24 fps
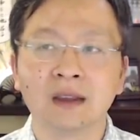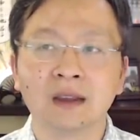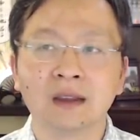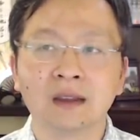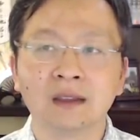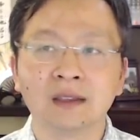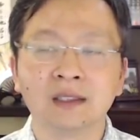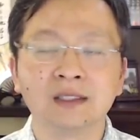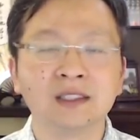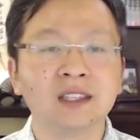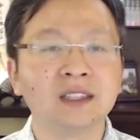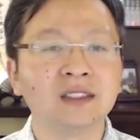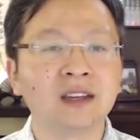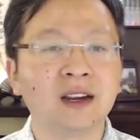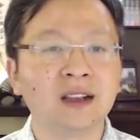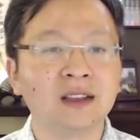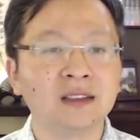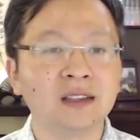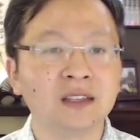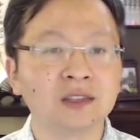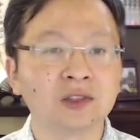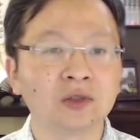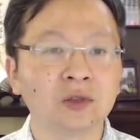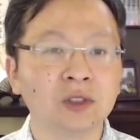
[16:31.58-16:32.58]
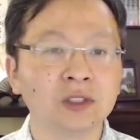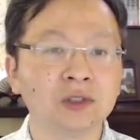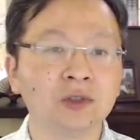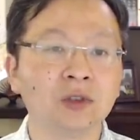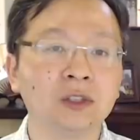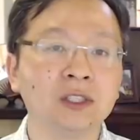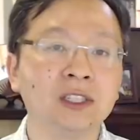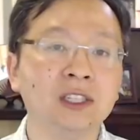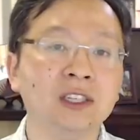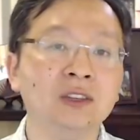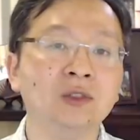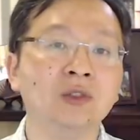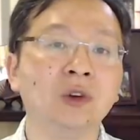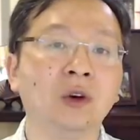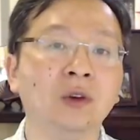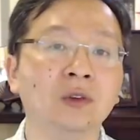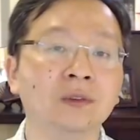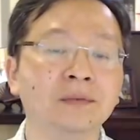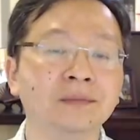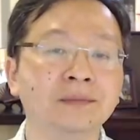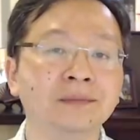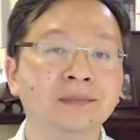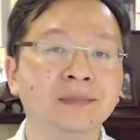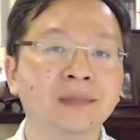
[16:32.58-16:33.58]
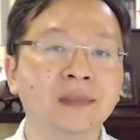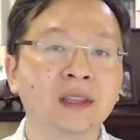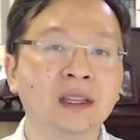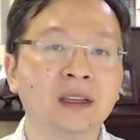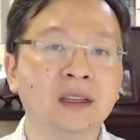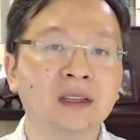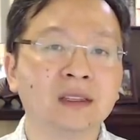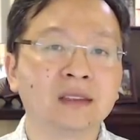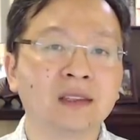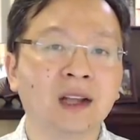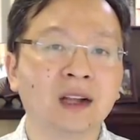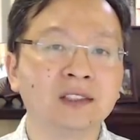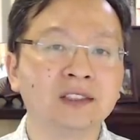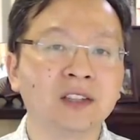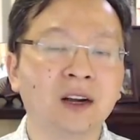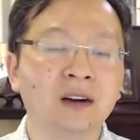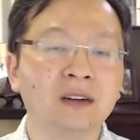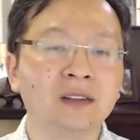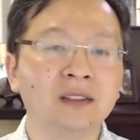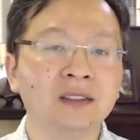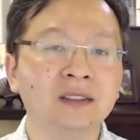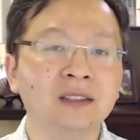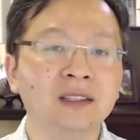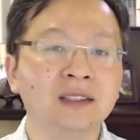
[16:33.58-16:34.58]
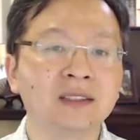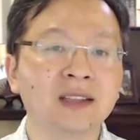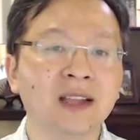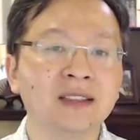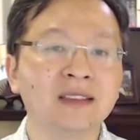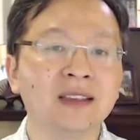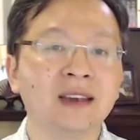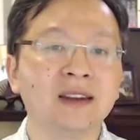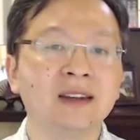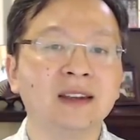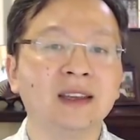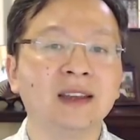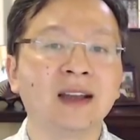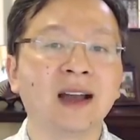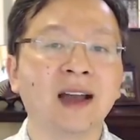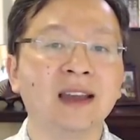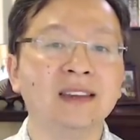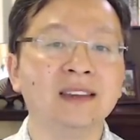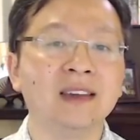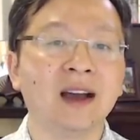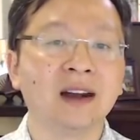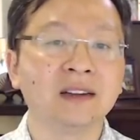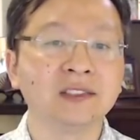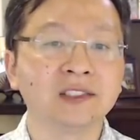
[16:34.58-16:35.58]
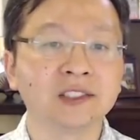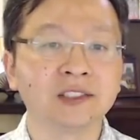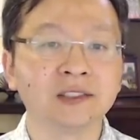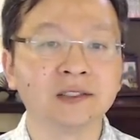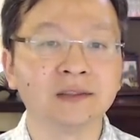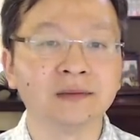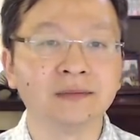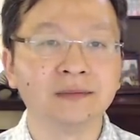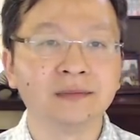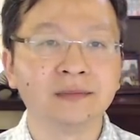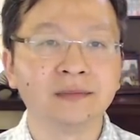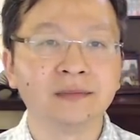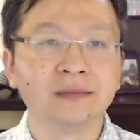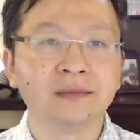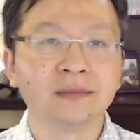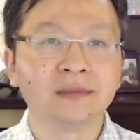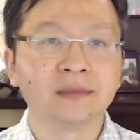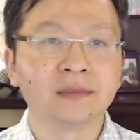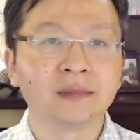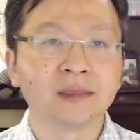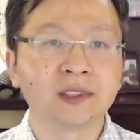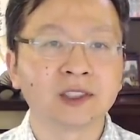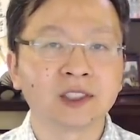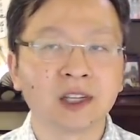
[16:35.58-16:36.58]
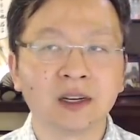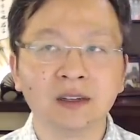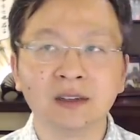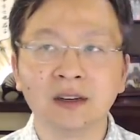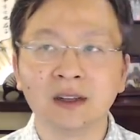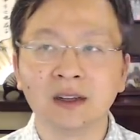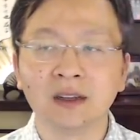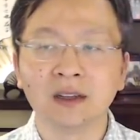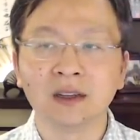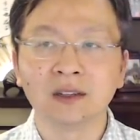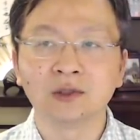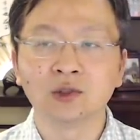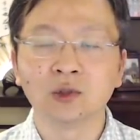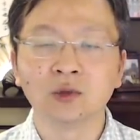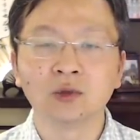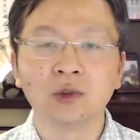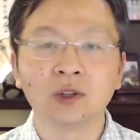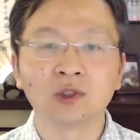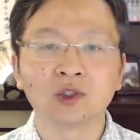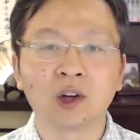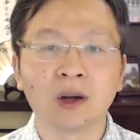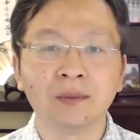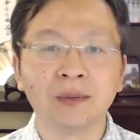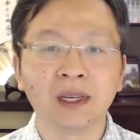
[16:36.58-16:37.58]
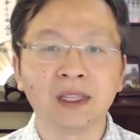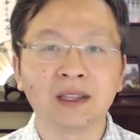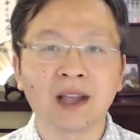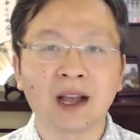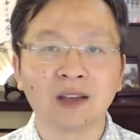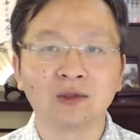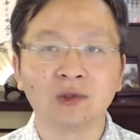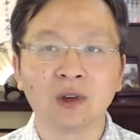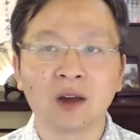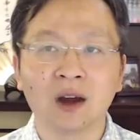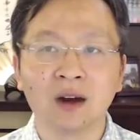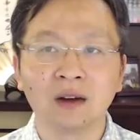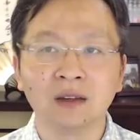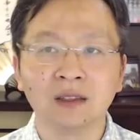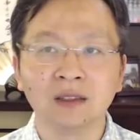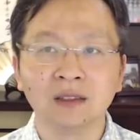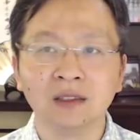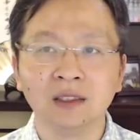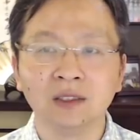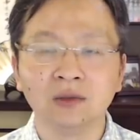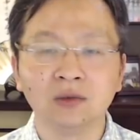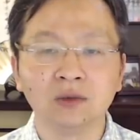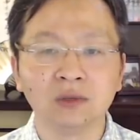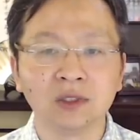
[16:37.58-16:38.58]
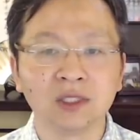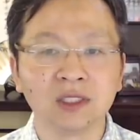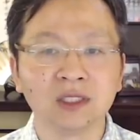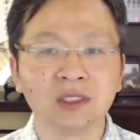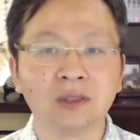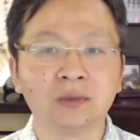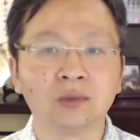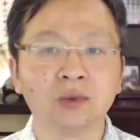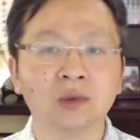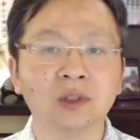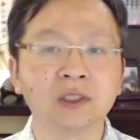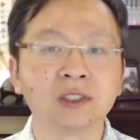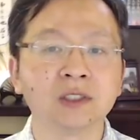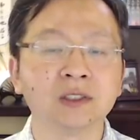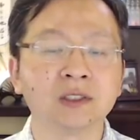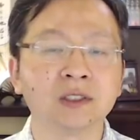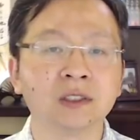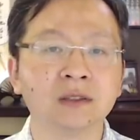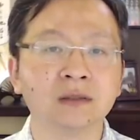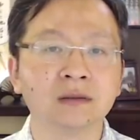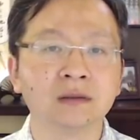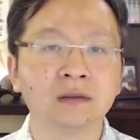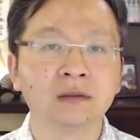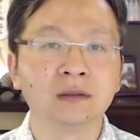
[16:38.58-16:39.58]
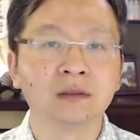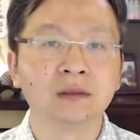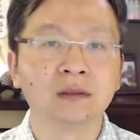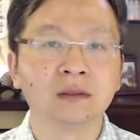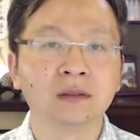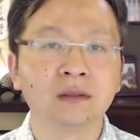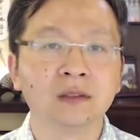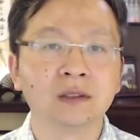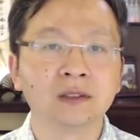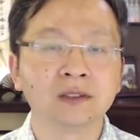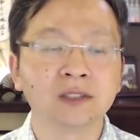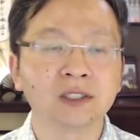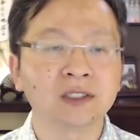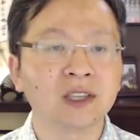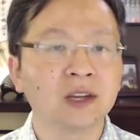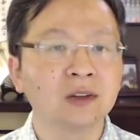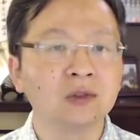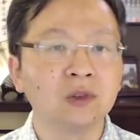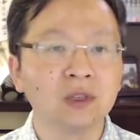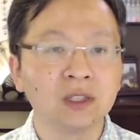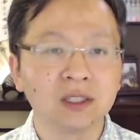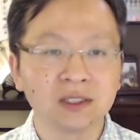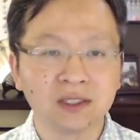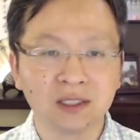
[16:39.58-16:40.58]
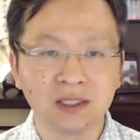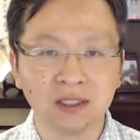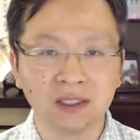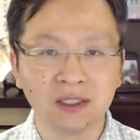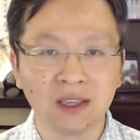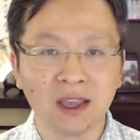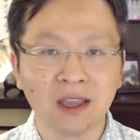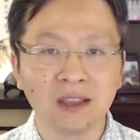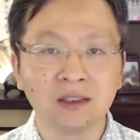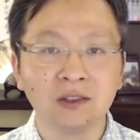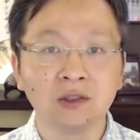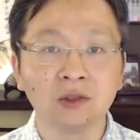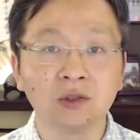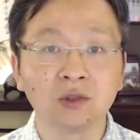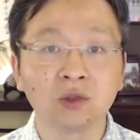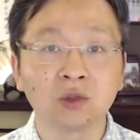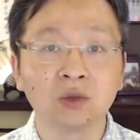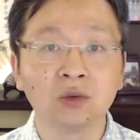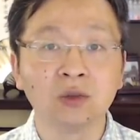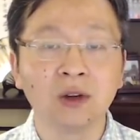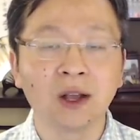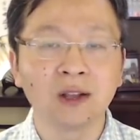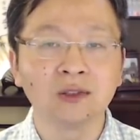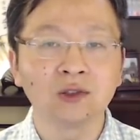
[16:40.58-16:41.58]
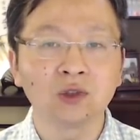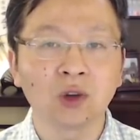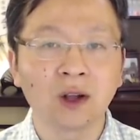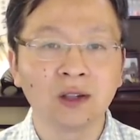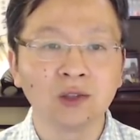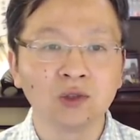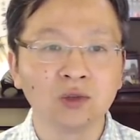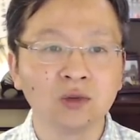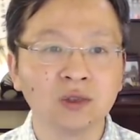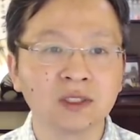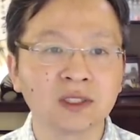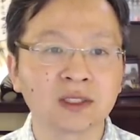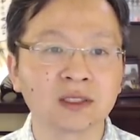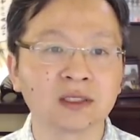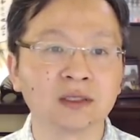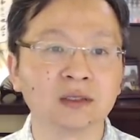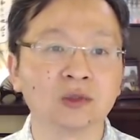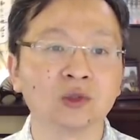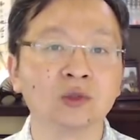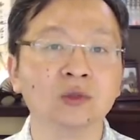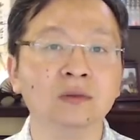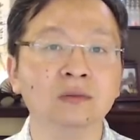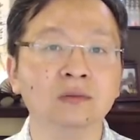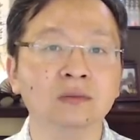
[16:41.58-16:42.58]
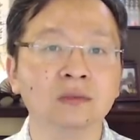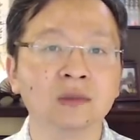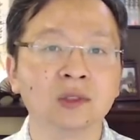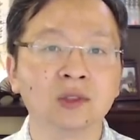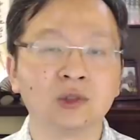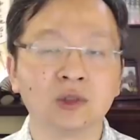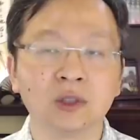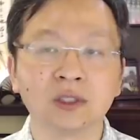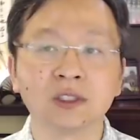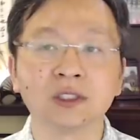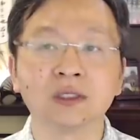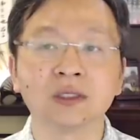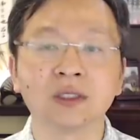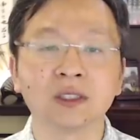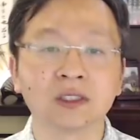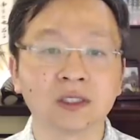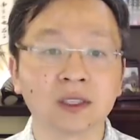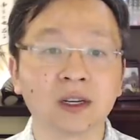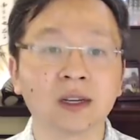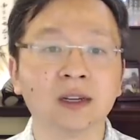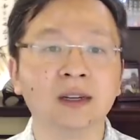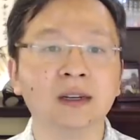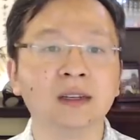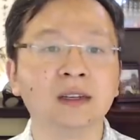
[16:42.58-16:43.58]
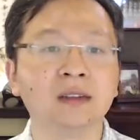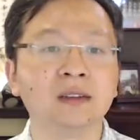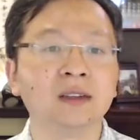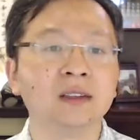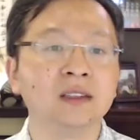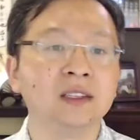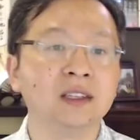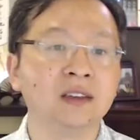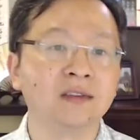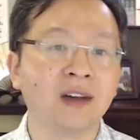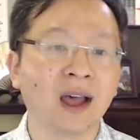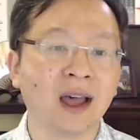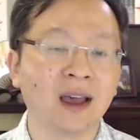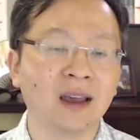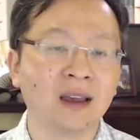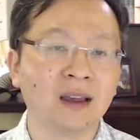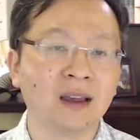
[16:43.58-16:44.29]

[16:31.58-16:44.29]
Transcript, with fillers: 那接下来再说一说李勇，他是二零一三年离开央视，成了中国传媒大学二零一五级的博士生。这才过了几年，就突然传出死讯，确实呢是很令人意外。